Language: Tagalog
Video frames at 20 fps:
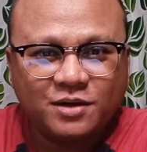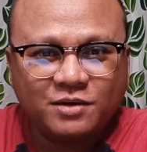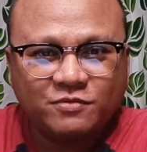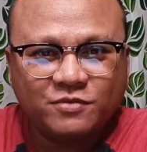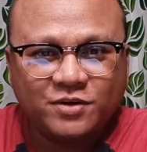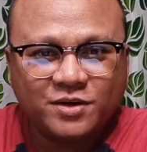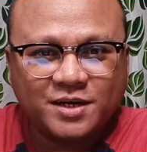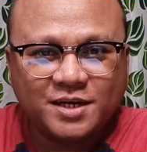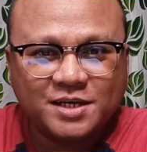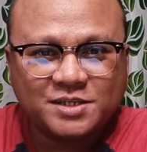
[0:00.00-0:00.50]

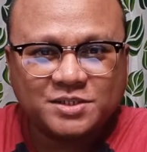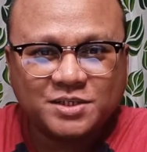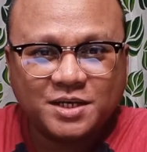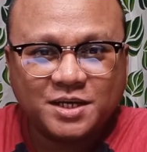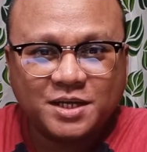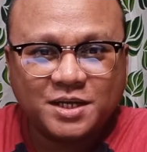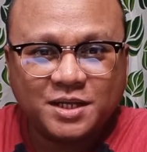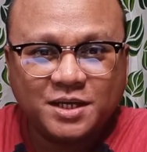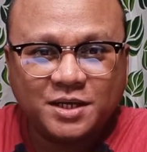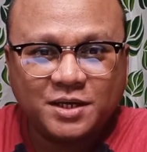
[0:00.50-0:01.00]
Oliver Gats
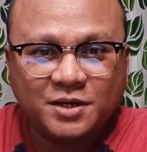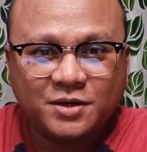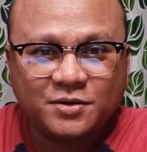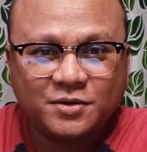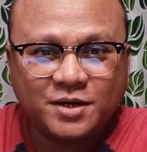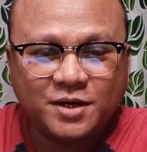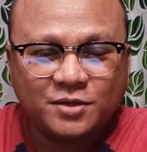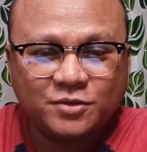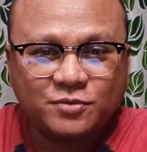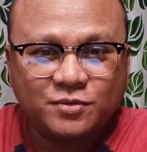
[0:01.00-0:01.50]
again
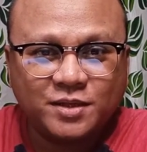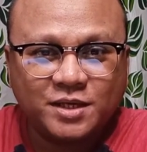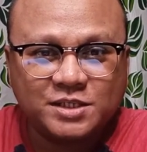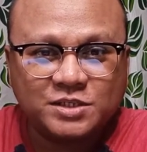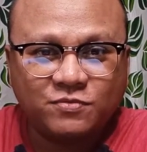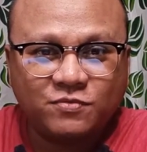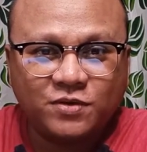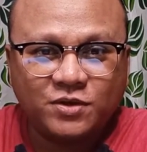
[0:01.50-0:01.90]
here and today's